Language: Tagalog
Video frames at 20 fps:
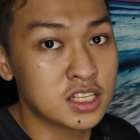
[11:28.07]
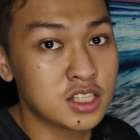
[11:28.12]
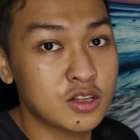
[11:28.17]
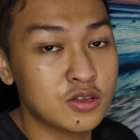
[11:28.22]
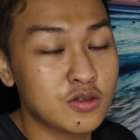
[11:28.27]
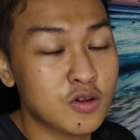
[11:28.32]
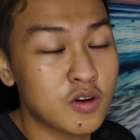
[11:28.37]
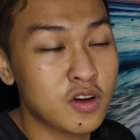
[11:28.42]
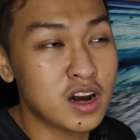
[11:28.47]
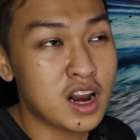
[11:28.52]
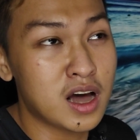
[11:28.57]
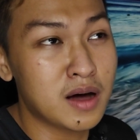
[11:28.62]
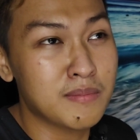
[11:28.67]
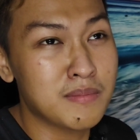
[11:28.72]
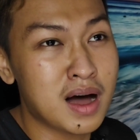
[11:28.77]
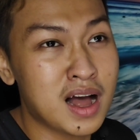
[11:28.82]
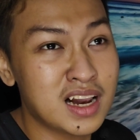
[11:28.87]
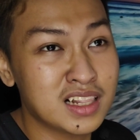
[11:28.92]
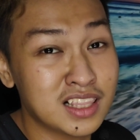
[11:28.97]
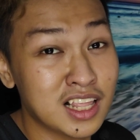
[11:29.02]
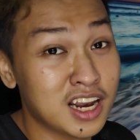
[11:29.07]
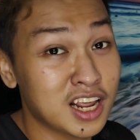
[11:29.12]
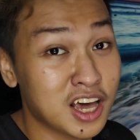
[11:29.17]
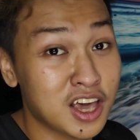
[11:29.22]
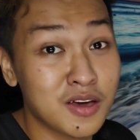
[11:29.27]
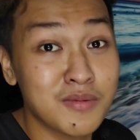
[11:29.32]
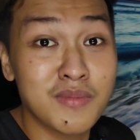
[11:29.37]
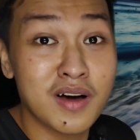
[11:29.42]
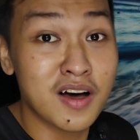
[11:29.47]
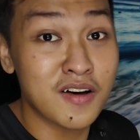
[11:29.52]
sa totoo lang, mahal
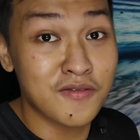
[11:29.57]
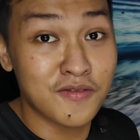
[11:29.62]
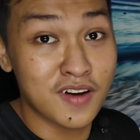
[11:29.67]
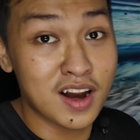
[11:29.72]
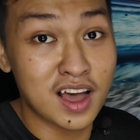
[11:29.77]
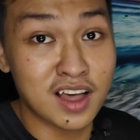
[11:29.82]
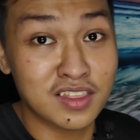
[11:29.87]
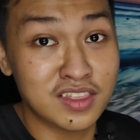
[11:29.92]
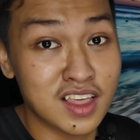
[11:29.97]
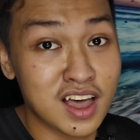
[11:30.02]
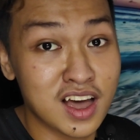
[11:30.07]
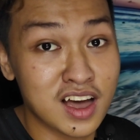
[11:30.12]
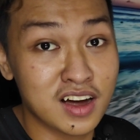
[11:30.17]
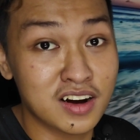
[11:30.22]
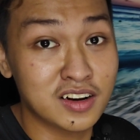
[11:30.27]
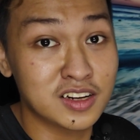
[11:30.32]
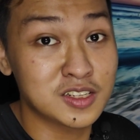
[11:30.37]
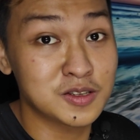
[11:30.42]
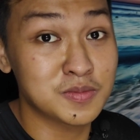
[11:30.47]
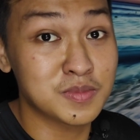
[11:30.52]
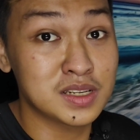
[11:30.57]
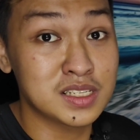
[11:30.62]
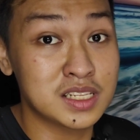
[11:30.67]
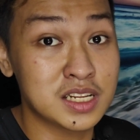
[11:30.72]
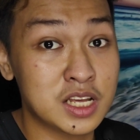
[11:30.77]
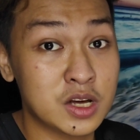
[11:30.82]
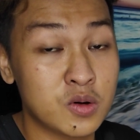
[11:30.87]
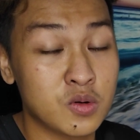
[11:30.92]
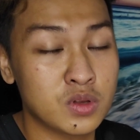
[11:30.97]
talaga yung mga flock na Christmas tree.